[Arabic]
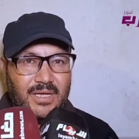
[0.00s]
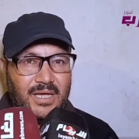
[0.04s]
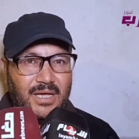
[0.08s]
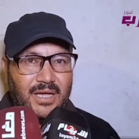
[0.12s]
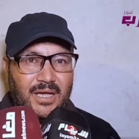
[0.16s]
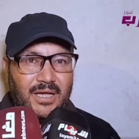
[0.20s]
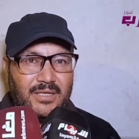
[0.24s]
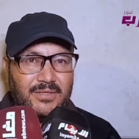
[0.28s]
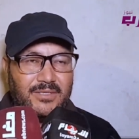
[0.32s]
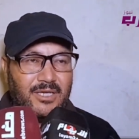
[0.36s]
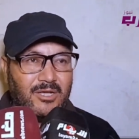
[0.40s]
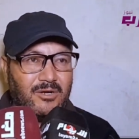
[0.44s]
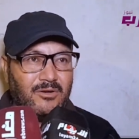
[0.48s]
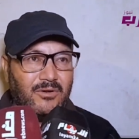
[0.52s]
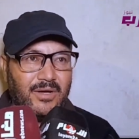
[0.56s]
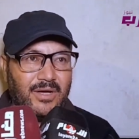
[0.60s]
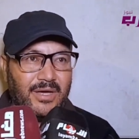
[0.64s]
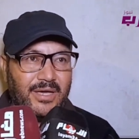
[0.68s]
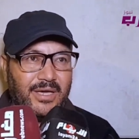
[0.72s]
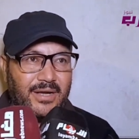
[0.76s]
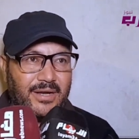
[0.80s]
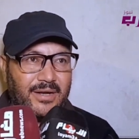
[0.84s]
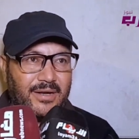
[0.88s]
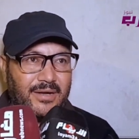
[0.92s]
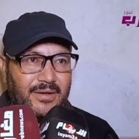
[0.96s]
آه، داروها
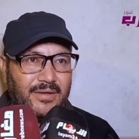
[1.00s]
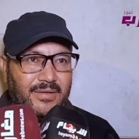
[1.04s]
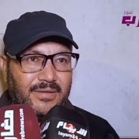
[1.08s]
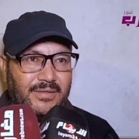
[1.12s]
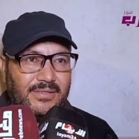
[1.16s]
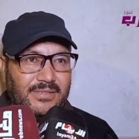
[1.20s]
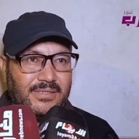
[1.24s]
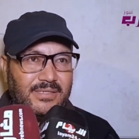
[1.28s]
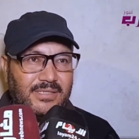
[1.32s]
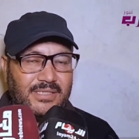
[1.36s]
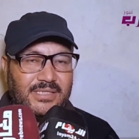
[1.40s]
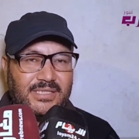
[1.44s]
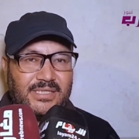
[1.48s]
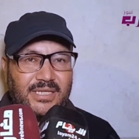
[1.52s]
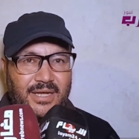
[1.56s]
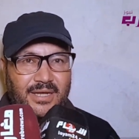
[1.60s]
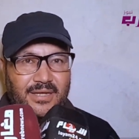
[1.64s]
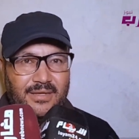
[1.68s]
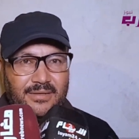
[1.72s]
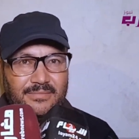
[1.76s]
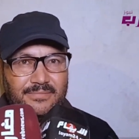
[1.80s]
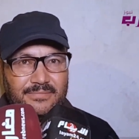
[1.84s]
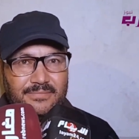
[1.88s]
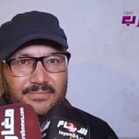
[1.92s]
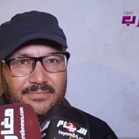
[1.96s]
غير
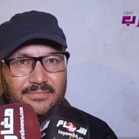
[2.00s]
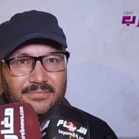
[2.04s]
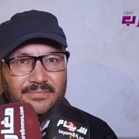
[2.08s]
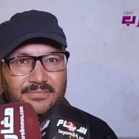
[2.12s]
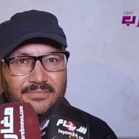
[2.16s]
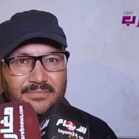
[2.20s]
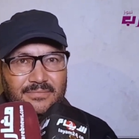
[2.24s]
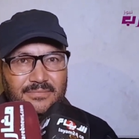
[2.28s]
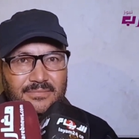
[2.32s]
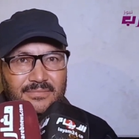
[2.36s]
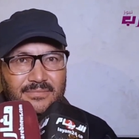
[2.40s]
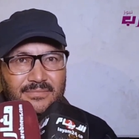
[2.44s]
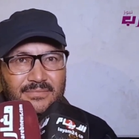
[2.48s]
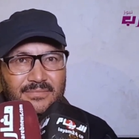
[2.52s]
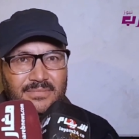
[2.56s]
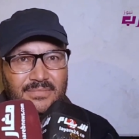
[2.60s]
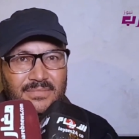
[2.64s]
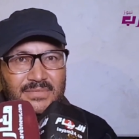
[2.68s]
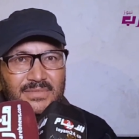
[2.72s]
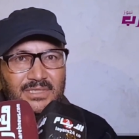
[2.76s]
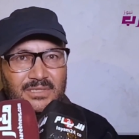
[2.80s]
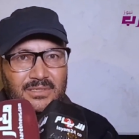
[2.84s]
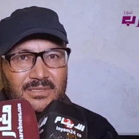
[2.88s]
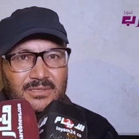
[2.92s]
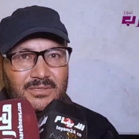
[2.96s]
الزرع
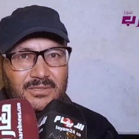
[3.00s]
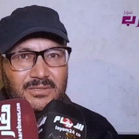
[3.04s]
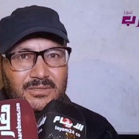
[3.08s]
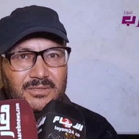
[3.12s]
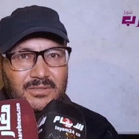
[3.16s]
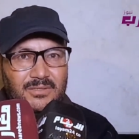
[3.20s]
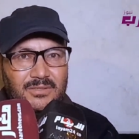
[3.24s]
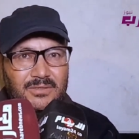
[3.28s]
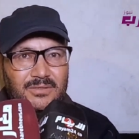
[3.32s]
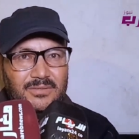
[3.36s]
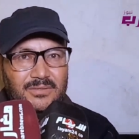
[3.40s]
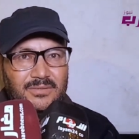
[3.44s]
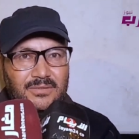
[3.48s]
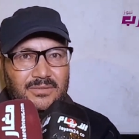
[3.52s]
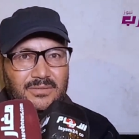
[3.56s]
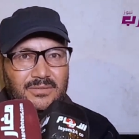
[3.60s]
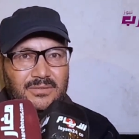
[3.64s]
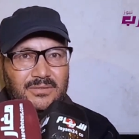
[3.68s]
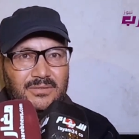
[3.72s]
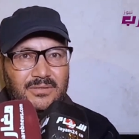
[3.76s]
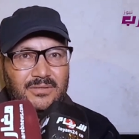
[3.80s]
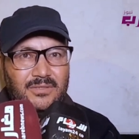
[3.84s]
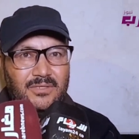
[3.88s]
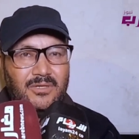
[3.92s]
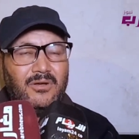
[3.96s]
والتطبيب ديالو فين
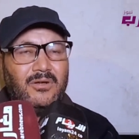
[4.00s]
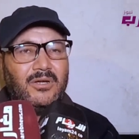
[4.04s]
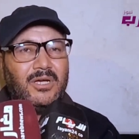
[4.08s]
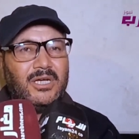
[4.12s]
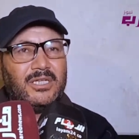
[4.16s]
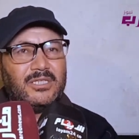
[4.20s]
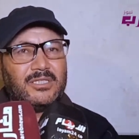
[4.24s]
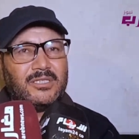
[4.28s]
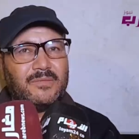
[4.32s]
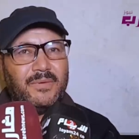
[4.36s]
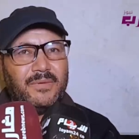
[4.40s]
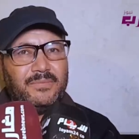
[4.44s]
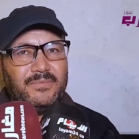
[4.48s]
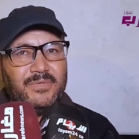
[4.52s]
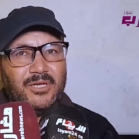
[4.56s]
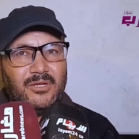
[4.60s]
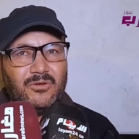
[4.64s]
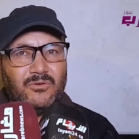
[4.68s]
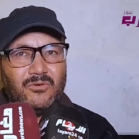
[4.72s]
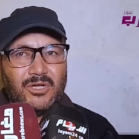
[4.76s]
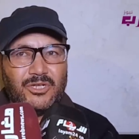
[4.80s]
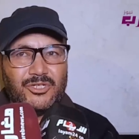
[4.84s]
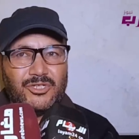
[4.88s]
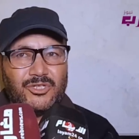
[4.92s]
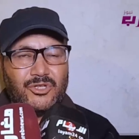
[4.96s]
وصل دابا راه الطبيب
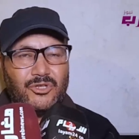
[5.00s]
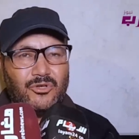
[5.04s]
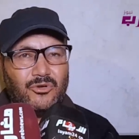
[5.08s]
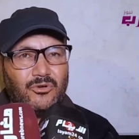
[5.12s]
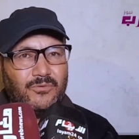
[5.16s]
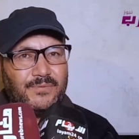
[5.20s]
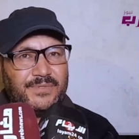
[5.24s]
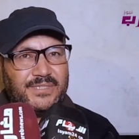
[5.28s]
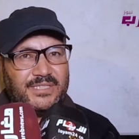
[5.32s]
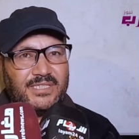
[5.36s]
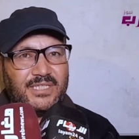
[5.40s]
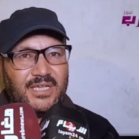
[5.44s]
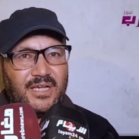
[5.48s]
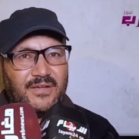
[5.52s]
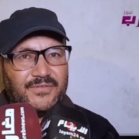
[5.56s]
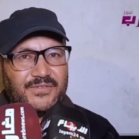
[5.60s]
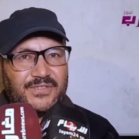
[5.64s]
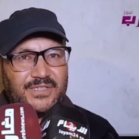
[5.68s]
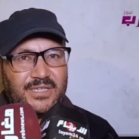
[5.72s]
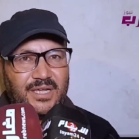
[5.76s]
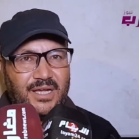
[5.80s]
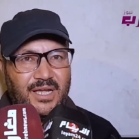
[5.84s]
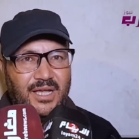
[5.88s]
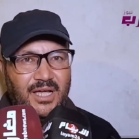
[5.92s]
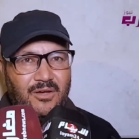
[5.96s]
ديالو كنشكروه بزاف
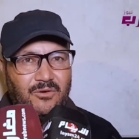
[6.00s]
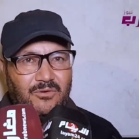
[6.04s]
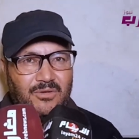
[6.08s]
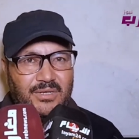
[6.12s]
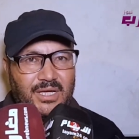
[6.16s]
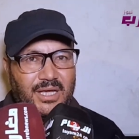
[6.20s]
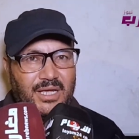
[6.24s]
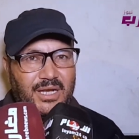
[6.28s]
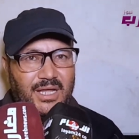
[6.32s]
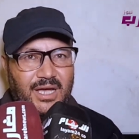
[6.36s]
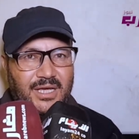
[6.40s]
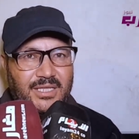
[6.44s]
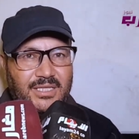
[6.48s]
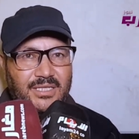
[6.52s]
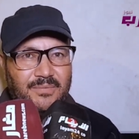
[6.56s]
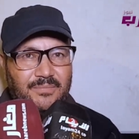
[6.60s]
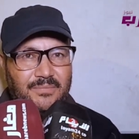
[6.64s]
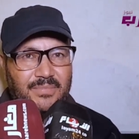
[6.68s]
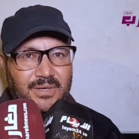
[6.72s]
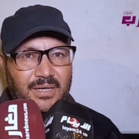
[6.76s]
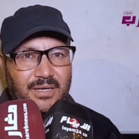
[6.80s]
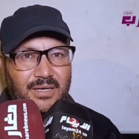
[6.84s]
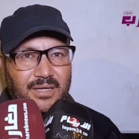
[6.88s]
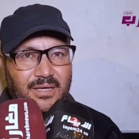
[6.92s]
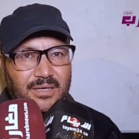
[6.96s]
صراحه والله
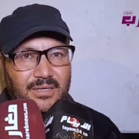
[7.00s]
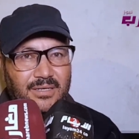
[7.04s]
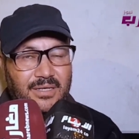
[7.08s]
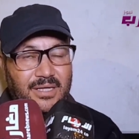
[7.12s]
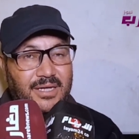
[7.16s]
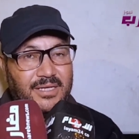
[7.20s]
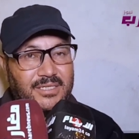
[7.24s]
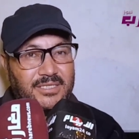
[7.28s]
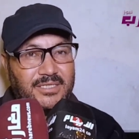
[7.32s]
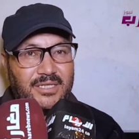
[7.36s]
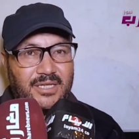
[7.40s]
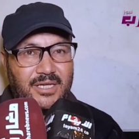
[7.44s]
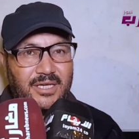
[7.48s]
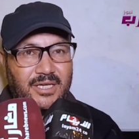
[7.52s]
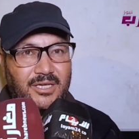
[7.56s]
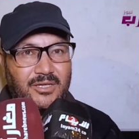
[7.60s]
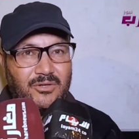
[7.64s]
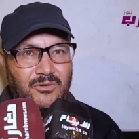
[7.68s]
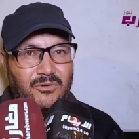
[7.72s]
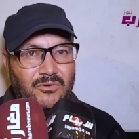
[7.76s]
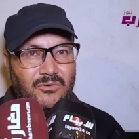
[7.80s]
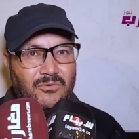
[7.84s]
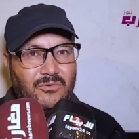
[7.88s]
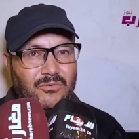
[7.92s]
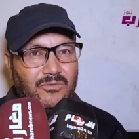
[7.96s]
العظيم بالله الله يكثر
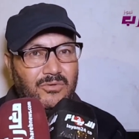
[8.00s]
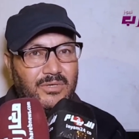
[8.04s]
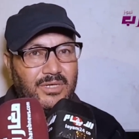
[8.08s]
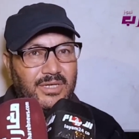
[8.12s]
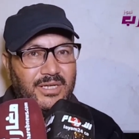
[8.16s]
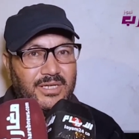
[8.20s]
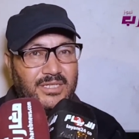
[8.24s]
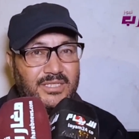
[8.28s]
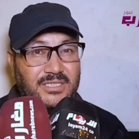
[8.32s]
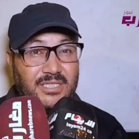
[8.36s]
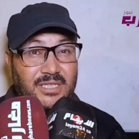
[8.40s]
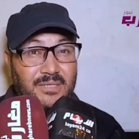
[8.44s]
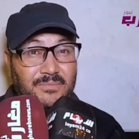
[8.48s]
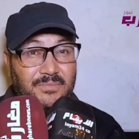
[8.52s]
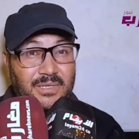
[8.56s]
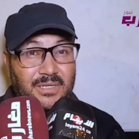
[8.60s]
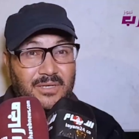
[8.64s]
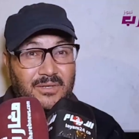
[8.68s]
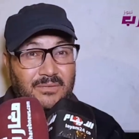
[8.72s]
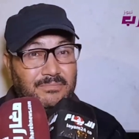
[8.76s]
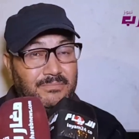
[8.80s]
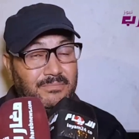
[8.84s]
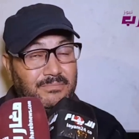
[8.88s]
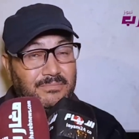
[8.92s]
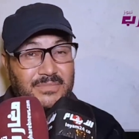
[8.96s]
خيره والله يكثر من
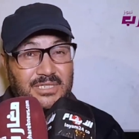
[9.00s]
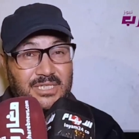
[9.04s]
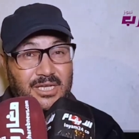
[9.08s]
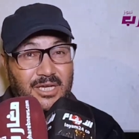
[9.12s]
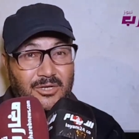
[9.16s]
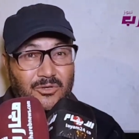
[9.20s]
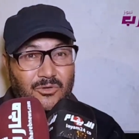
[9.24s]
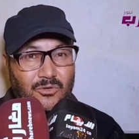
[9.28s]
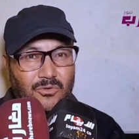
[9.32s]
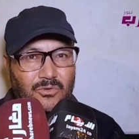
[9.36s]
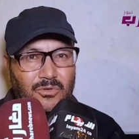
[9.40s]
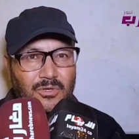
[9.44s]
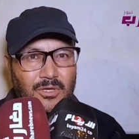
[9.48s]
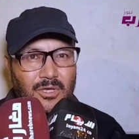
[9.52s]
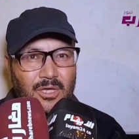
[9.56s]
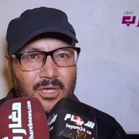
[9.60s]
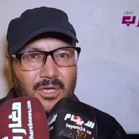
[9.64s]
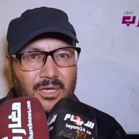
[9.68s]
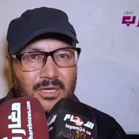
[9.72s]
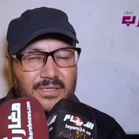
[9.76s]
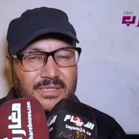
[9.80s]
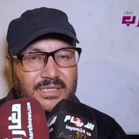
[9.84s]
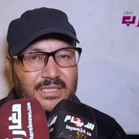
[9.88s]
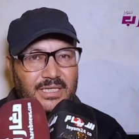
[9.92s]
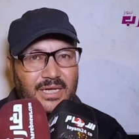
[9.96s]
مثالو
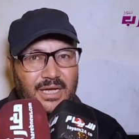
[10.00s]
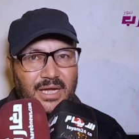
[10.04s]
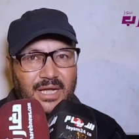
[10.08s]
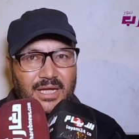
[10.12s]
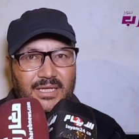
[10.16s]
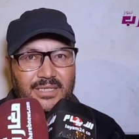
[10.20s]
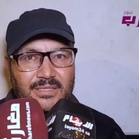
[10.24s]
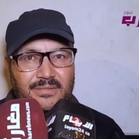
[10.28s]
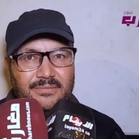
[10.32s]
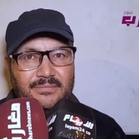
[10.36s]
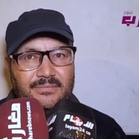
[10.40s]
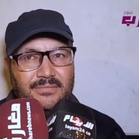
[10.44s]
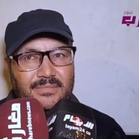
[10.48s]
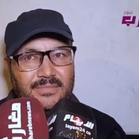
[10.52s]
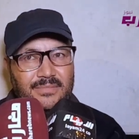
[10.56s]
صراحه